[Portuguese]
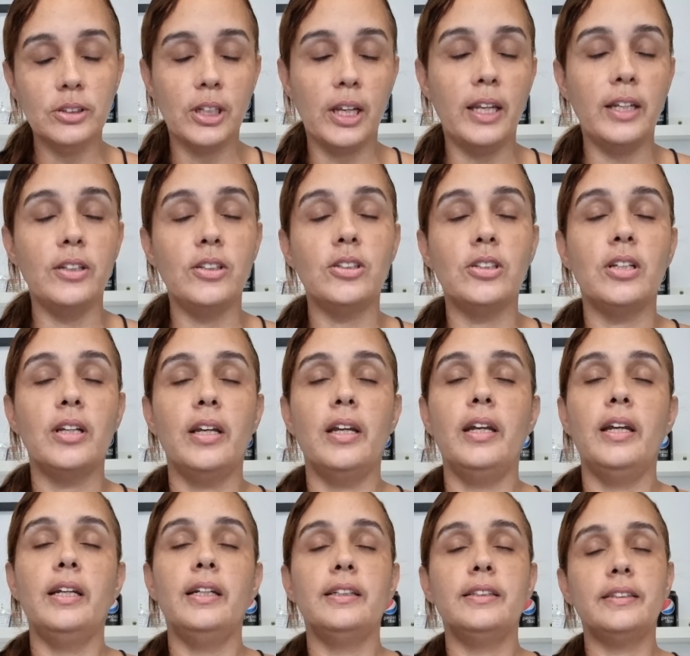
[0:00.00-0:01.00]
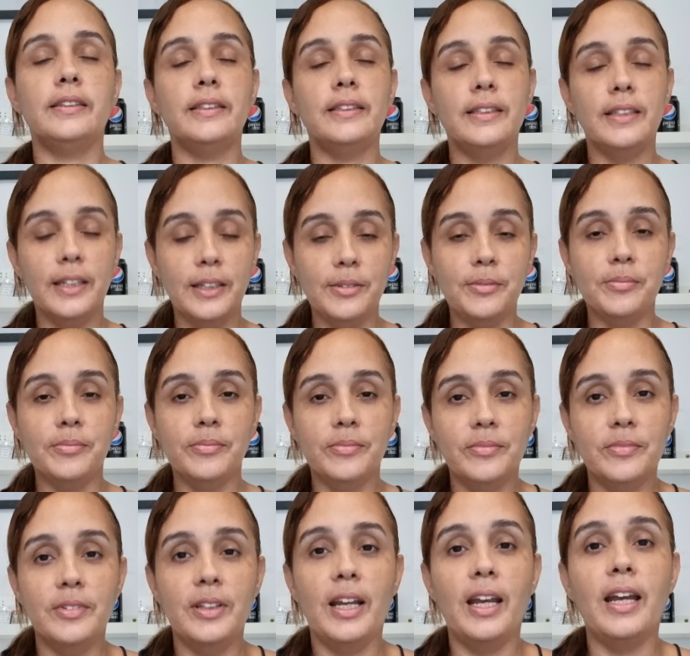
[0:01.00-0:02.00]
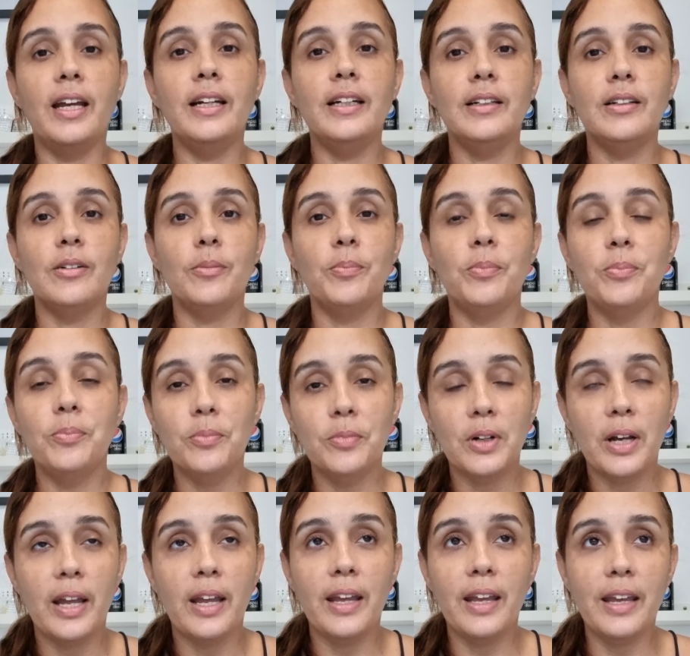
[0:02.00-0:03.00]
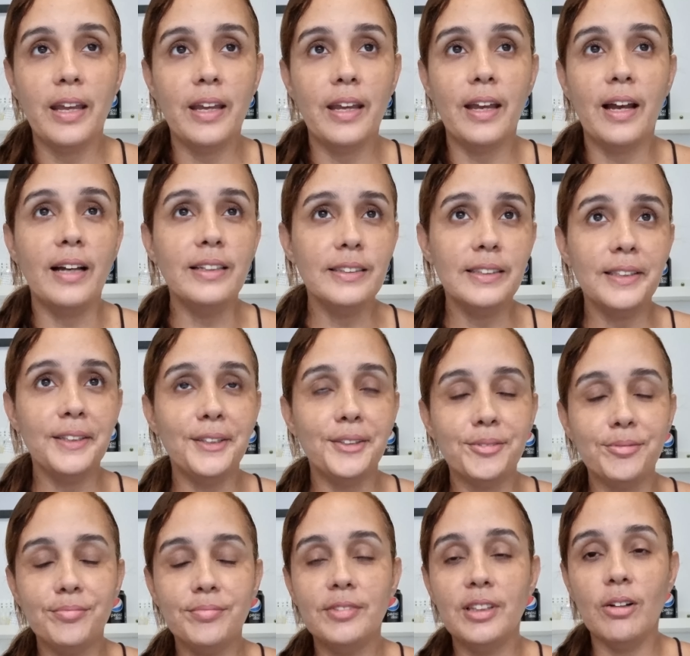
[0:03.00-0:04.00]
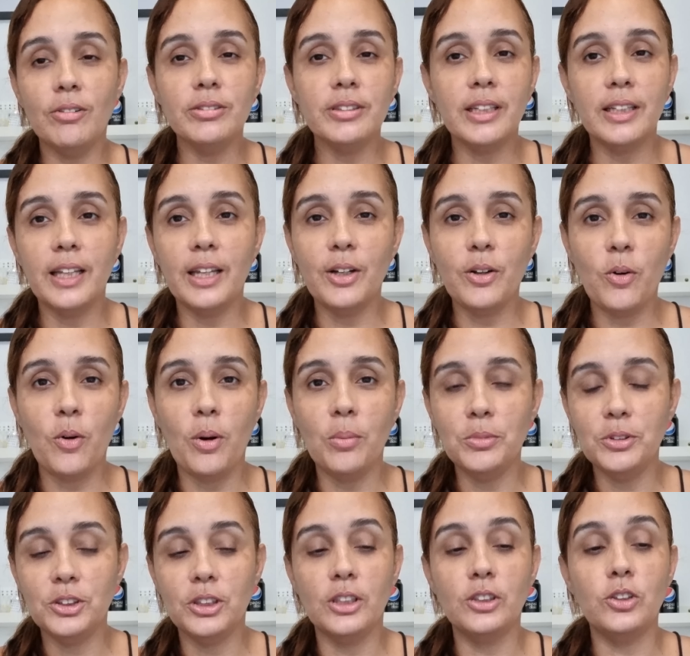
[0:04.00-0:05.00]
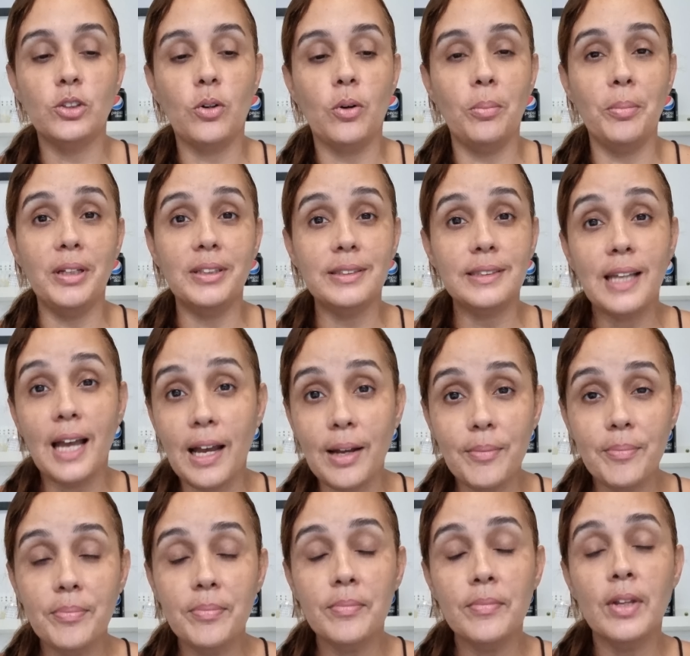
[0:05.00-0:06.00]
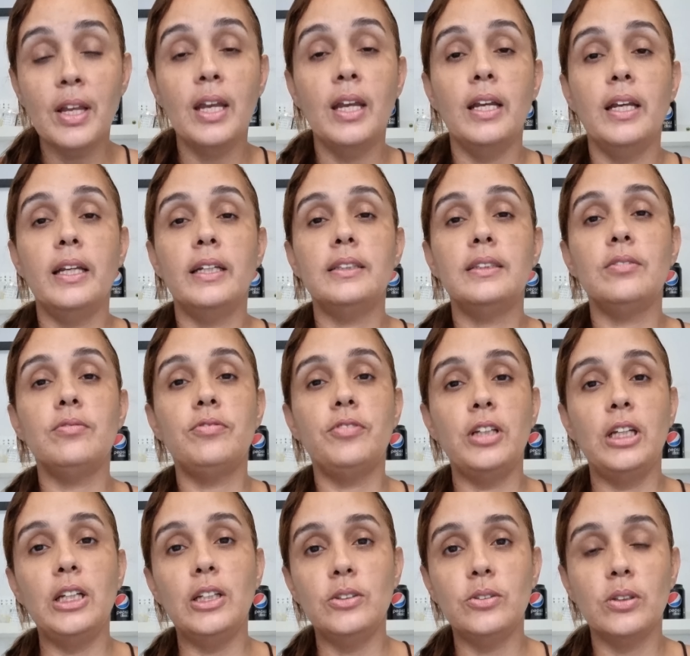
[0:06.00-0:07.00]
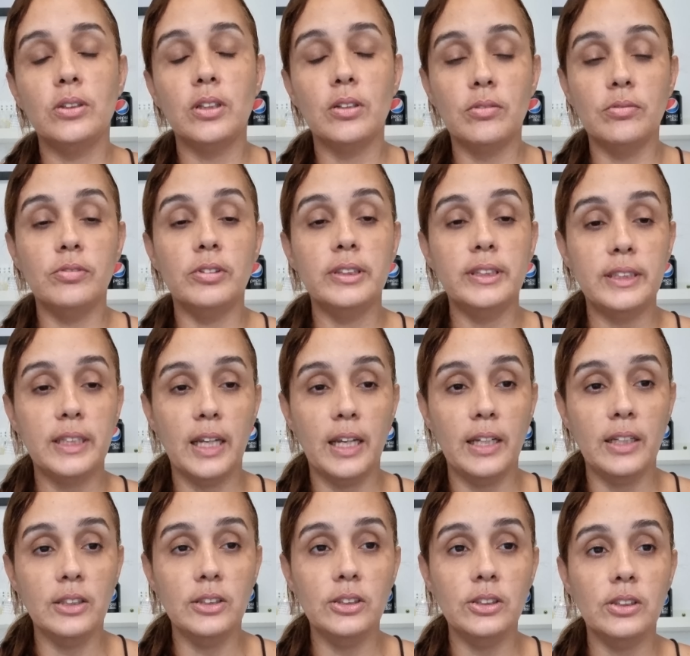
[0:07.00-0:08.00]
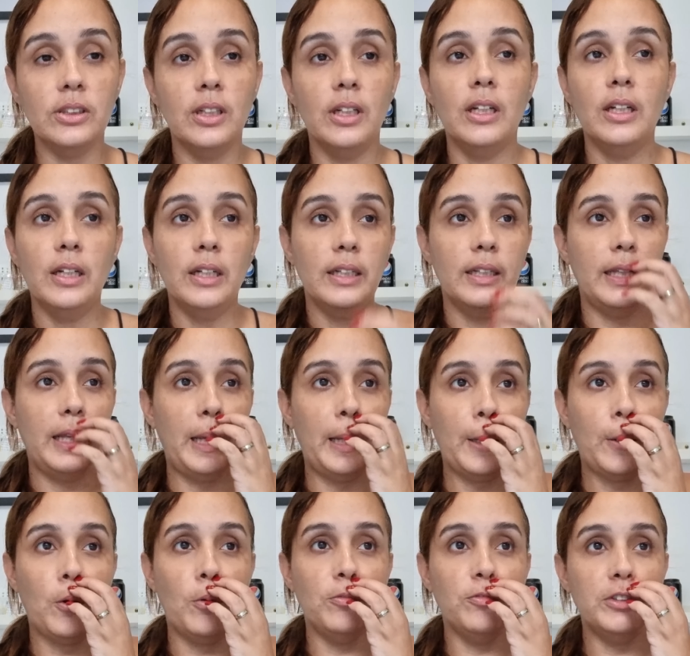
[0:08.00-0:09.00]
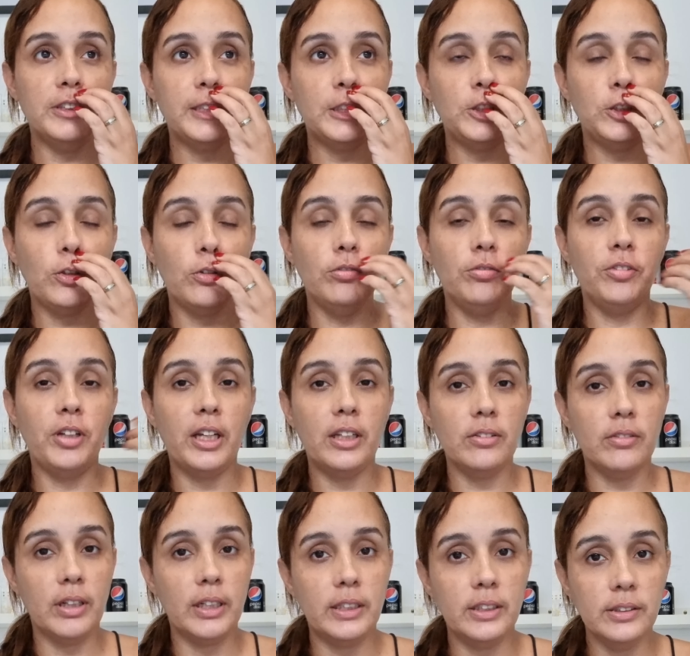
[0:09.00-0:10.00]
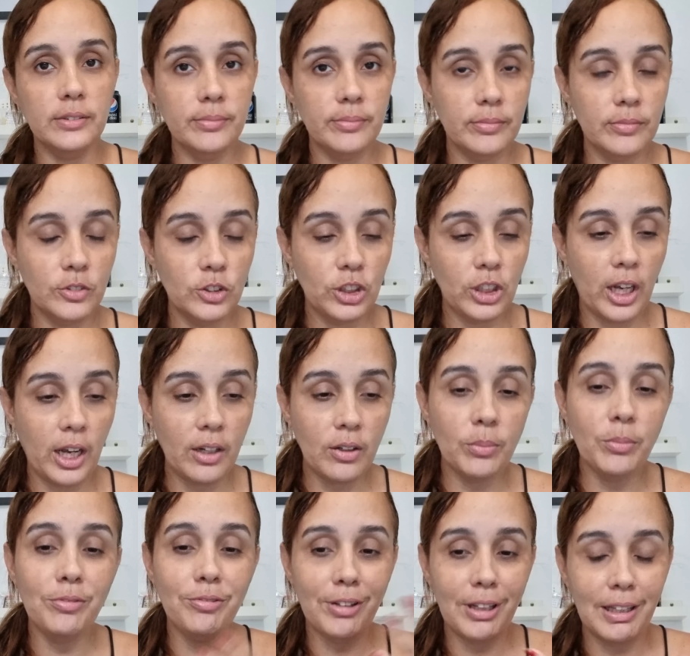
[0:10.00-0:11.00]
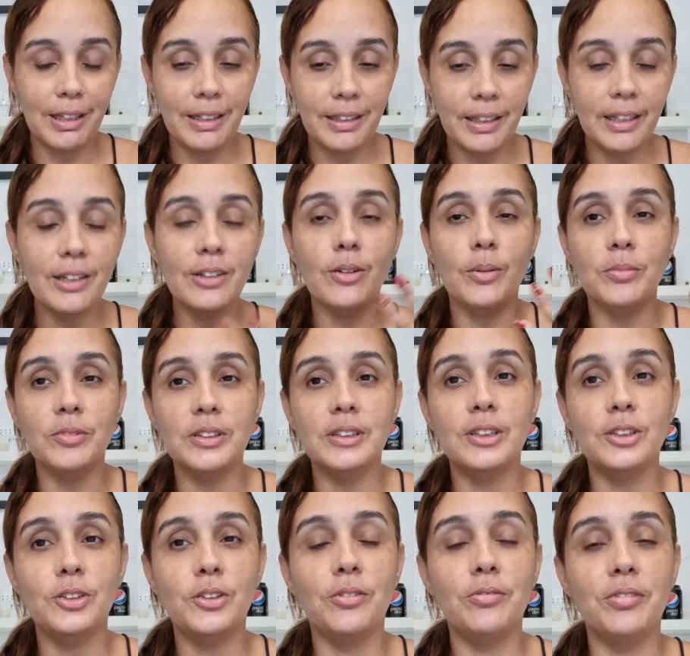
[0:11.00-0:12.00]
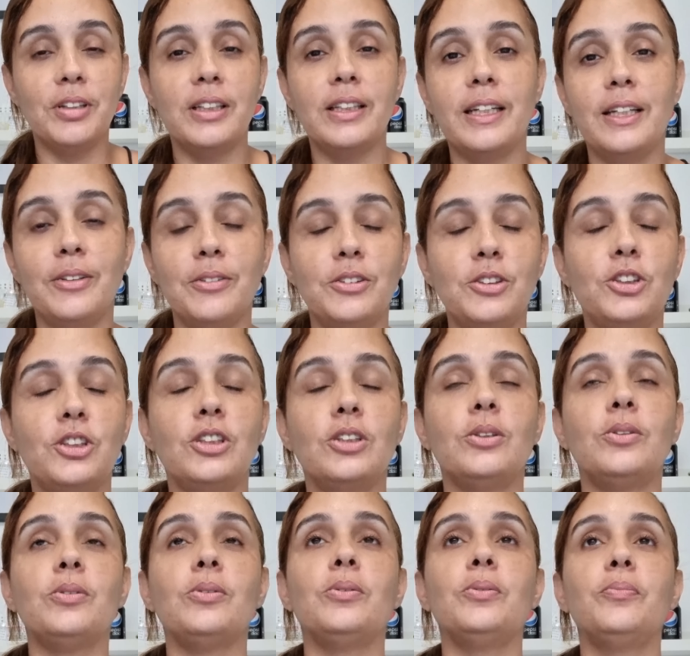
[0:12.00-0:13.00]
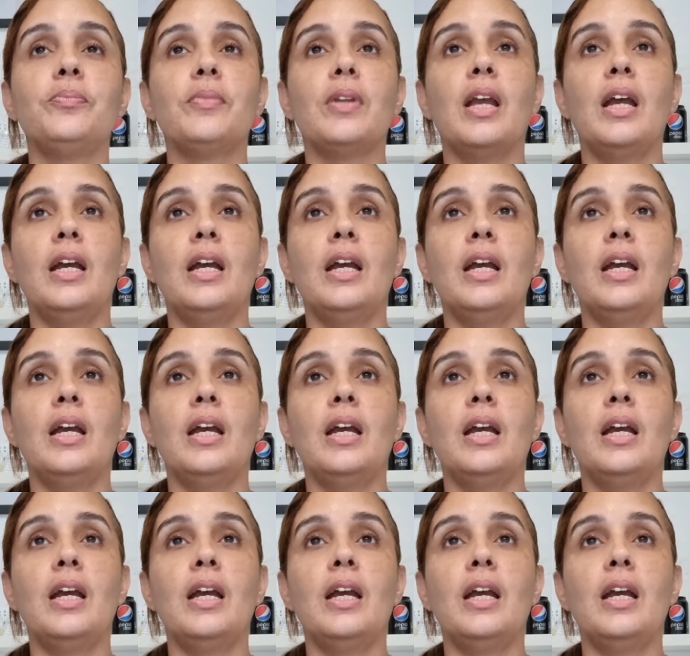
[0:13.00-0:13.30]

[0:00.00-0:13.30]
gente, sim, né, é, assim, não sei nem como, gente, começar esse vídeo aqui com vocês, né, como vocês estão vendo aí, já como falei, né, como vocês estão vendo aí no título,